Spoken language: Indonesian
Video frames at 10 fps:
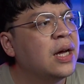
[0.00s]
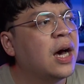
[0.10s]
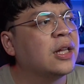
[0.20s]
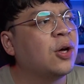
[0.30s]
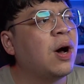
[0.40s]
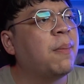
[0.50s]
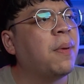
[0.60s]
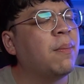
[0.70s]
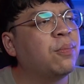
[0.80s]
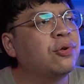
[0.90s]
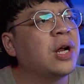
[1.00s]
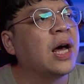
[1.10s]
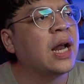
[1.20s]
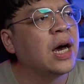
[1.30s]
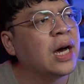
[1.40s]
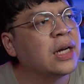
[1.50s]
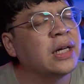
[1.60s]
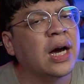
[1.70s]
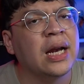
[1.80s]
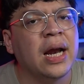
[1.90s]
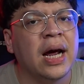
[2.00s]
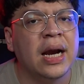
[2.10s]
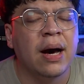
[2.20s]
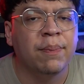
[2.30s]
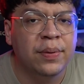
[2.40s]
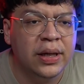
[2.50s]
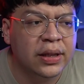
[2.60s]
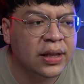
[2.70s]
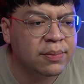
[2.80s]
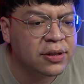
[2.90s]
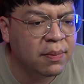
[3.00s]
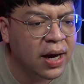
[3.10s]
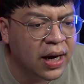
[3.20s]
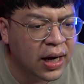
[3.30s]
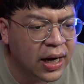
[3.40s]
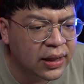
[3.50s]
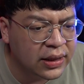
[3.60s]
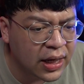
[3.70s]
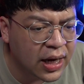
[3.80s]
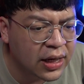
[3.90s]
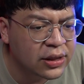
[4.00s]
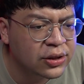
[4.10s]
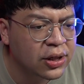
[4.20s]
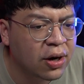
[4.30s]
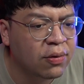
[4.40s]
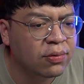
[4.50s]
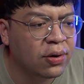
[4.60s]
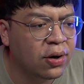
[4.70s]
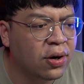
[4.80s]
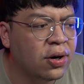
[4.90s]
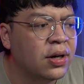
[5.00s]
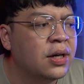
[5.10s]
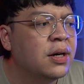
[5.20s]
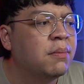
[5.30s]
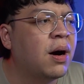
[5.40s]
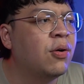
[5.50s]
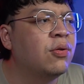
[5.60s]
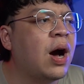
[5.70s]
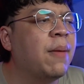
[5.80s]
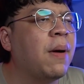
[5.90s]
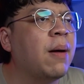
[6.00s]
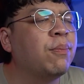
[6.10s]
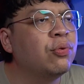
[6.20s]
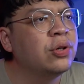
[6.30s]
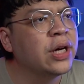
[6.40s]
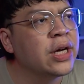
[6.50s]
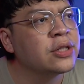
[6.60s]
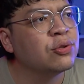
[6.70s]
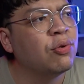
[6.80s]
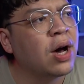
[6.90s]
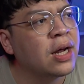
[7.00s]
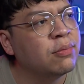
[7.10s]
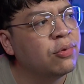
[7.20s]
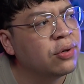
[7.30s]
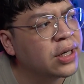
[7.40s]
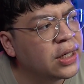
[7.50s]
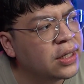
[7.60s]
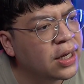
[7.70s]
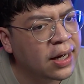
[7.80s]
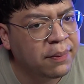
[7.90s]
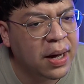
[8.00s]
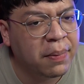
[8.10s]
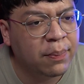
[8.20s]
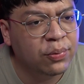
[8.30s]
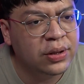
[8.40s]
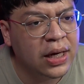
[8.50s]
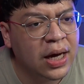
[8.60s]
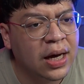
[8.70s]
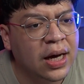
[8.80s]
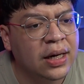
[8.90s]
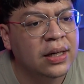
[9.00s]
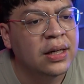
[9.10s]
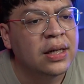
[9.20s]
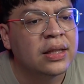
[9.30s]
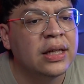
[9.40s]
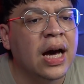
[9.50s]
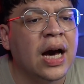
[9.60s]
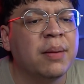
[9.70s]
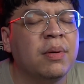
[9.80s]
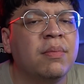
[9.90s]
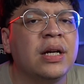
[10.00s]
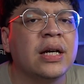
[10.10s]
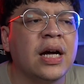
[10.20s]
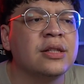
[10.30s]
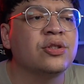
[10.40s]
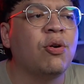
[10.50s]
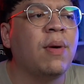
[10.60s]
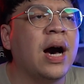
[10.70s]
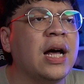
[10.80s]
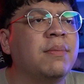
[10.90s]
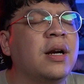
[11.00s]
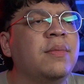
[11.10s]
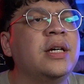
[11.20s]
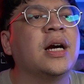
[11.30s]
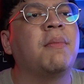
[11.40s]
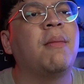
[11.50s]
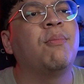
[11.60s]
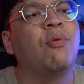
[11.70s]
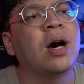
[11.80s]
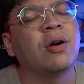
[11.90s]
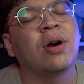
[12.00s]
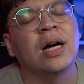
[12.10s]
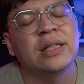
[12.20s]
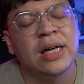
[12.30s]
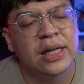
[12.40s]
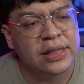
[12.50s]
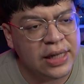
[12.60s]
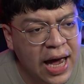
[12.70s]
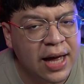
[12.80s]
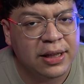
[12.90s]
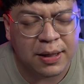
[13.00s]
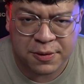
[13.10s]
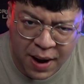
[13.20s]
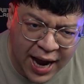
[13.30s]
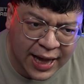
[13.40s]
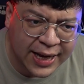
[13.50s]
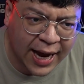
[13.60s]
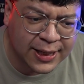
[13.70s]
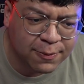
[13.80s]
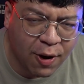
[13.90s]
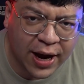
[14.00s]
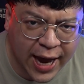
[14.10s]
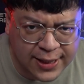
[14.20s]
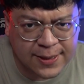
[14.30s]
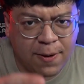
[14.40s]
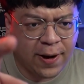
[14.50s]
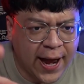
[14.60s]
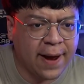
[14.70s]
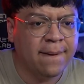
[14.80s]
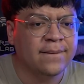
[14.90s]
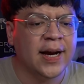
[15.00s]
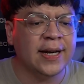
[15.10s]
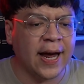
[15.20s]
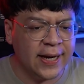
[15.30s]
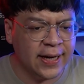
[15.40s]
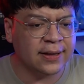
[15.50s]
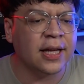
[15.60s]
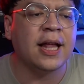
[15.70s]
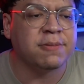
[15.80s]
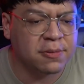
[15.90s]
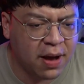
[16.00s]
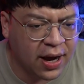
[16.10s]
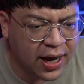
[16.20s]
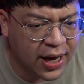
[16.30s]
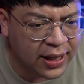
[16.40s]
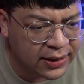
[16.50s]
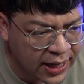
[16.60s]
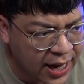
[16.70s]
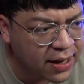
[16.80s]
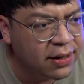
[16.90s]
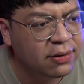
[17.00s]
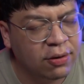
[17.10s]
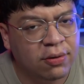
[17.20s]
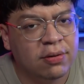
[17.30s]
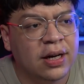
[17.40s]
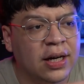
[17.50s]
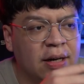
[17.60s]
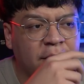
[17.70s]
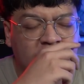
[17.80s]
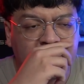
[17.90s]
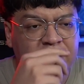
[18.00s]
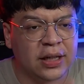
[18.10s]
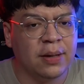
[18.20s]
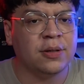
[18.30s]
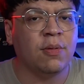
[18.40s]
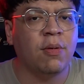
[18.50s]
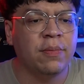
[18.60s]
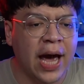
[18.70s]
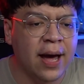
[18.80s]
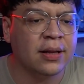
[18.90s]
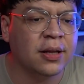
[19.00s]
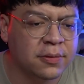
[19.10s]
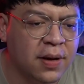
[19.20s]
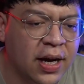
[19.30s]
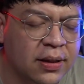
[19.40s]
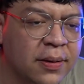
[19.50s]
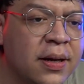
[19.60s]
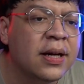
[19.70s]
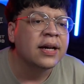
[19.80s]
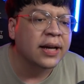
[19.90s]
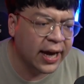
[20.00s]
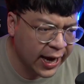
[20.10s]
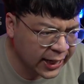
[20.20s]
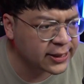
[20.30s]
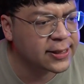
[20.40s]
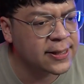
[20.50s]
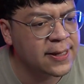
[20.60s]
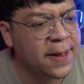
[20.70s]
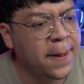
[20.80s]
atau apapun halangan yang kalian hadapi tetap semangat ya insya Allah mau apapun guys Tuhan mungkin di agama apapun ya akan tidak akan memberikan cobaan melebihi kemampuan orangnya ya guys ya tetap semangat adik-adik semua guys oke adik-adik tetap semangat ya tuh dengerin apa kata Patrick sama SpongeBob ya tetap semangat next